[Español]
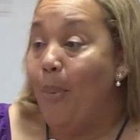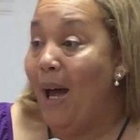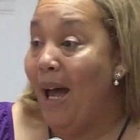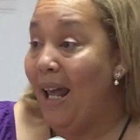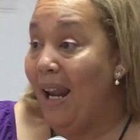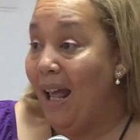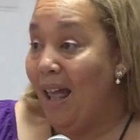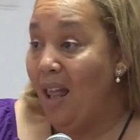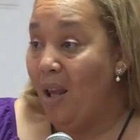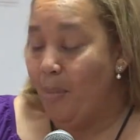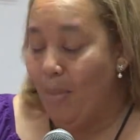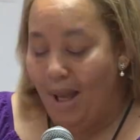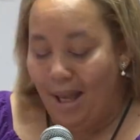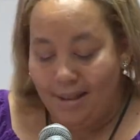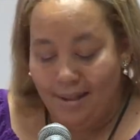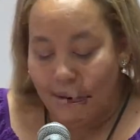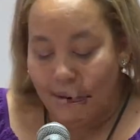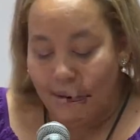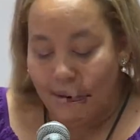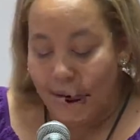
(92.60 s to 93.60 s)
para
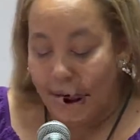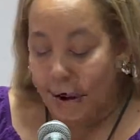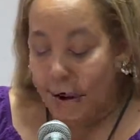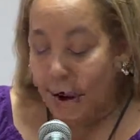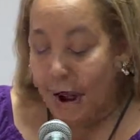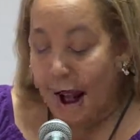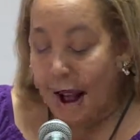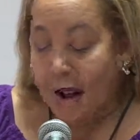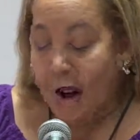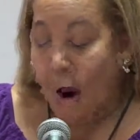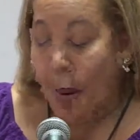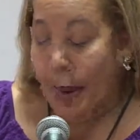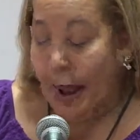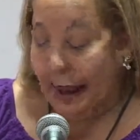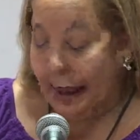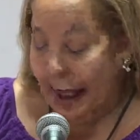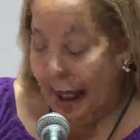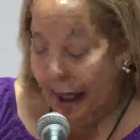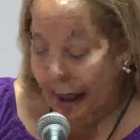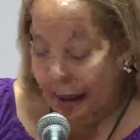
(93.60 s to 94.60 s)
además las personas
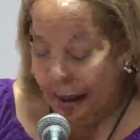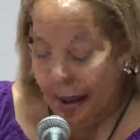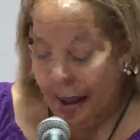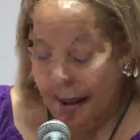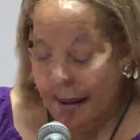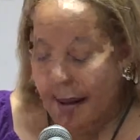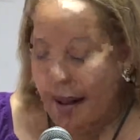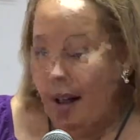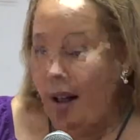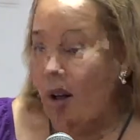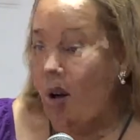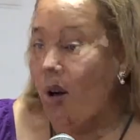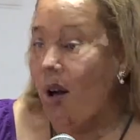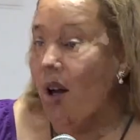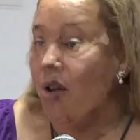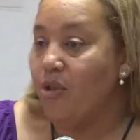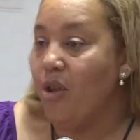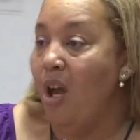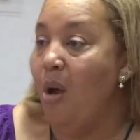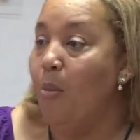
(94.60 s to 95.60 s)
comitentes en los
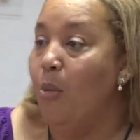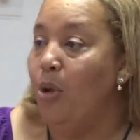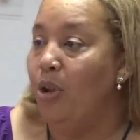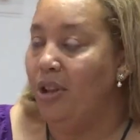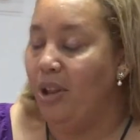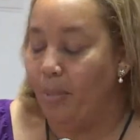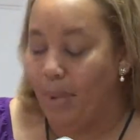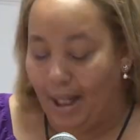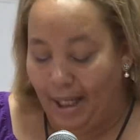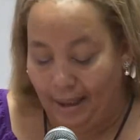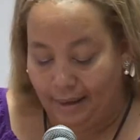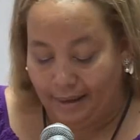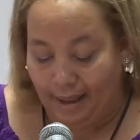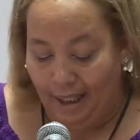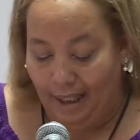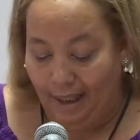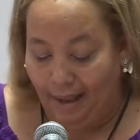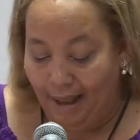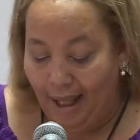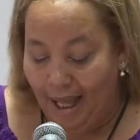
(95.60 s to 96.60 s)
casos de
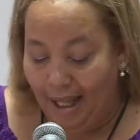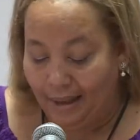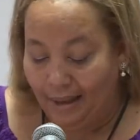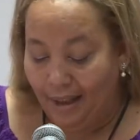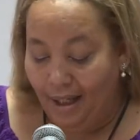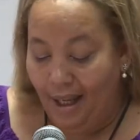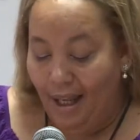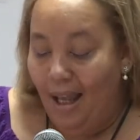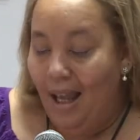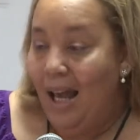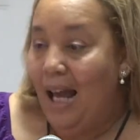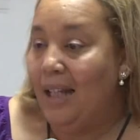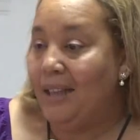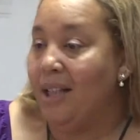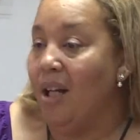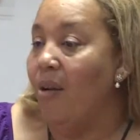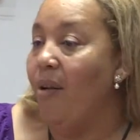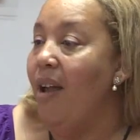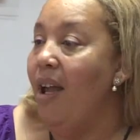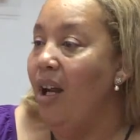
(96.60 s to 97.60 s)
multiparentalidad a
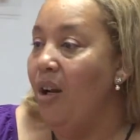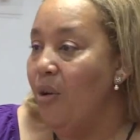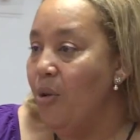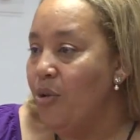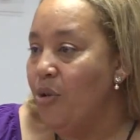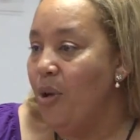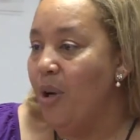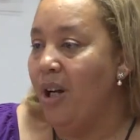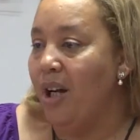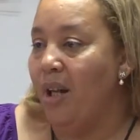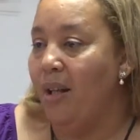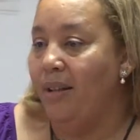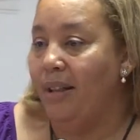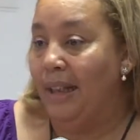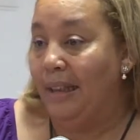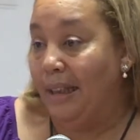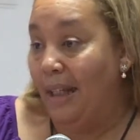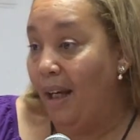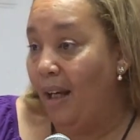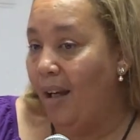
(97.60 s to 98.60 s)
través del uso de,
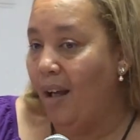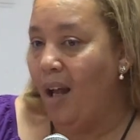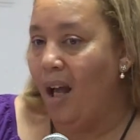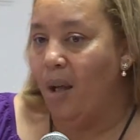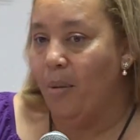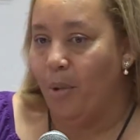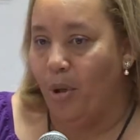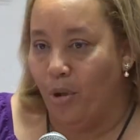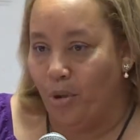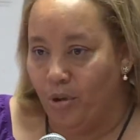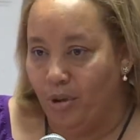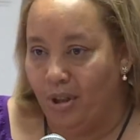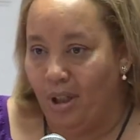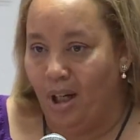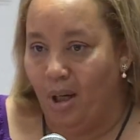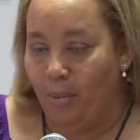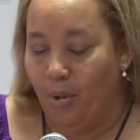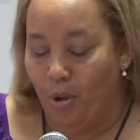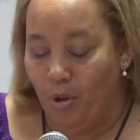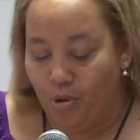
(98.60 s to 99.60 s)
técnicas de,
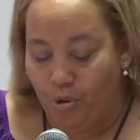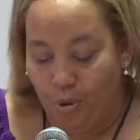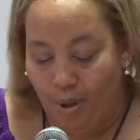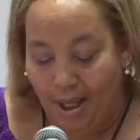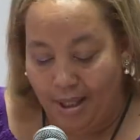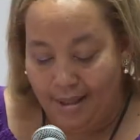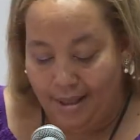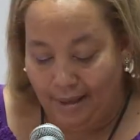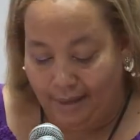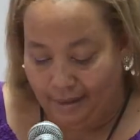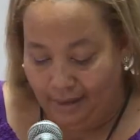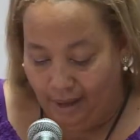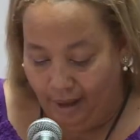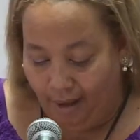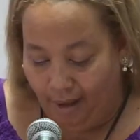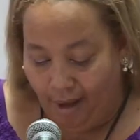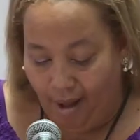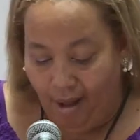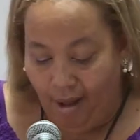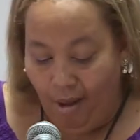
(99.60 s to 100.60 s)
reproducción
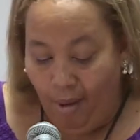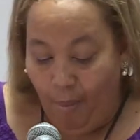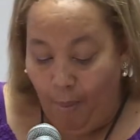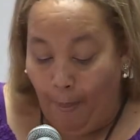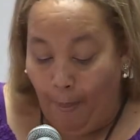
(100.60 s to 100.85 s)
asistida